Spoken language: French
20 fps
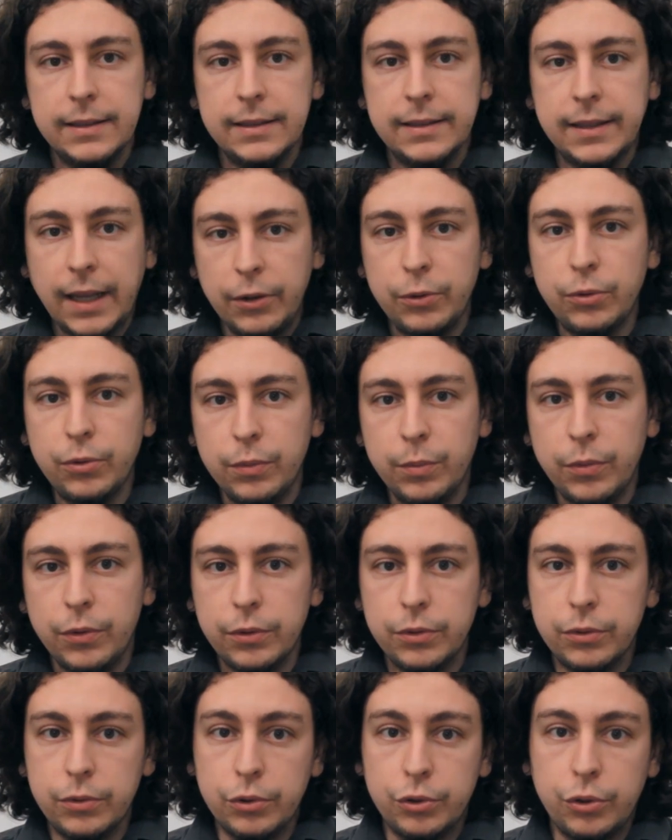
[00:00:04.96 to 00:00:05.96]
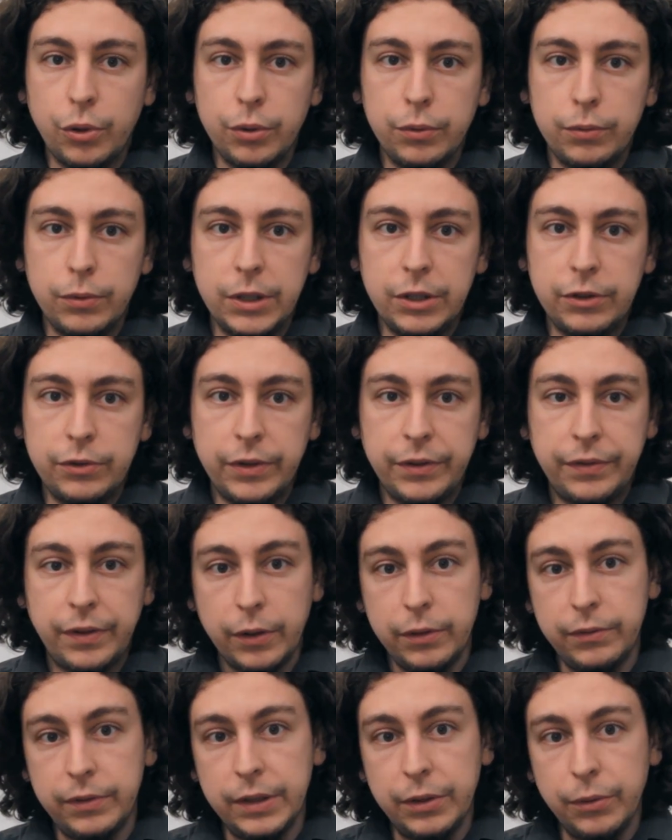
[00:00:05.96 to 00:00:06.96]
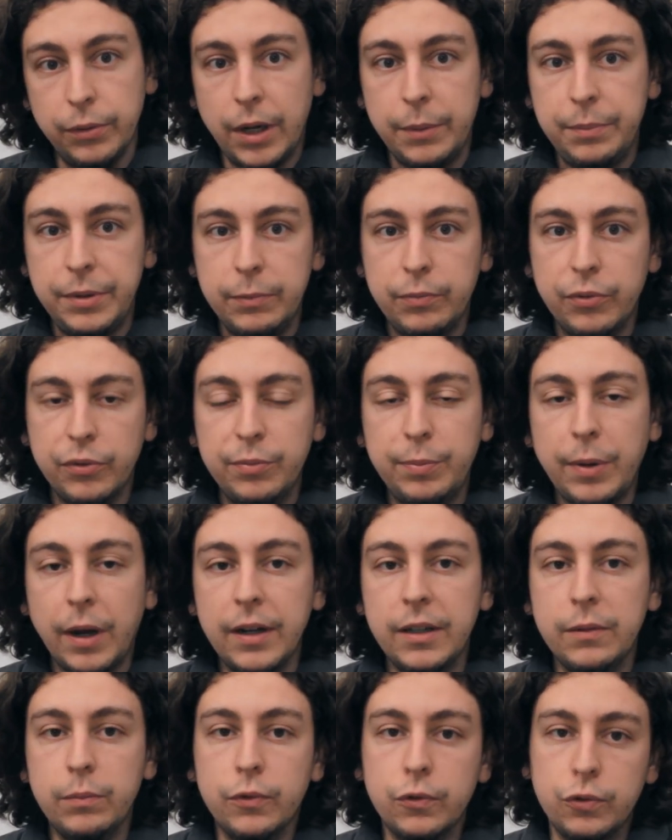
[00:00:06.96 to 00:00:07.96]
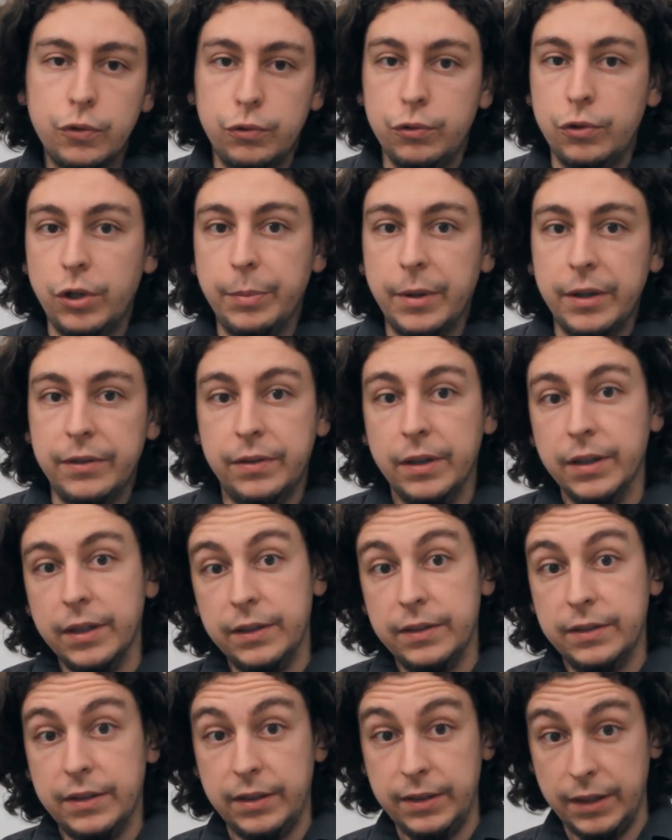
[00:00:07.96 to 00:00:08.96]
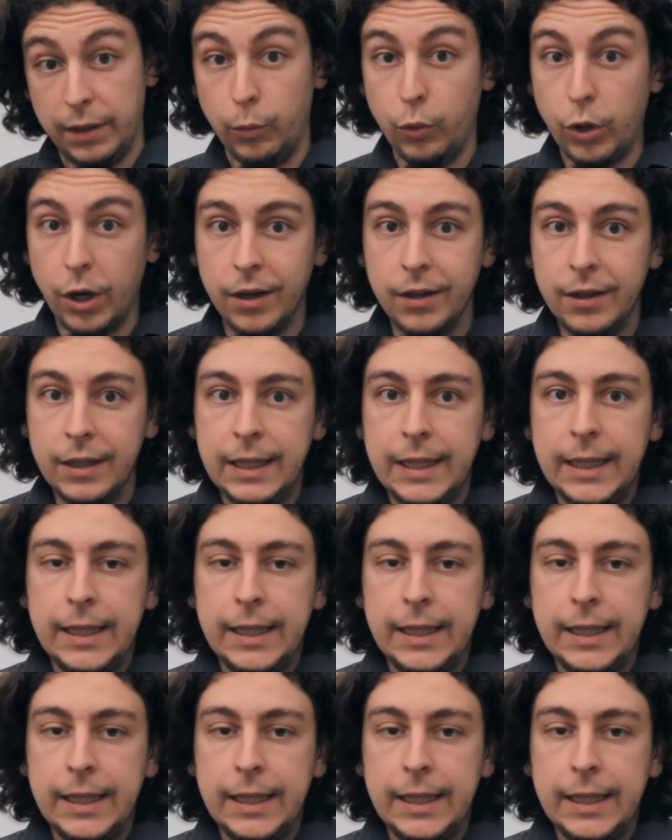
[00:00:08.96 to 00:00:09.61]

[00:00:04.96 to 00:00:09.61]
Salut tout le monde, aujourd'hui je vais faire une vidéo rapide pour vous parler de mon sujet préféré, c'est-à-dire moi.